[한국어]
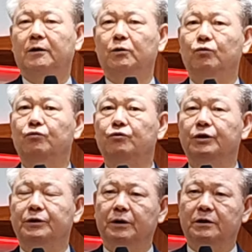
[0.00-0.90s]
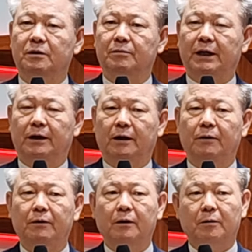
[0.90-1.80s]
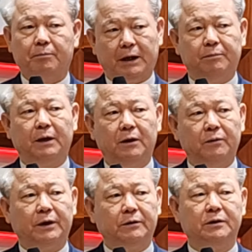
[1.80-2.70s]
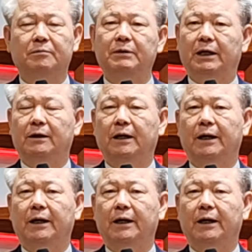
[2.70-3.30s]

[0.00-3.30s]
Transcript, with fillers: 누구에 의해서 망해요? 바벨론에 의해서 망한다.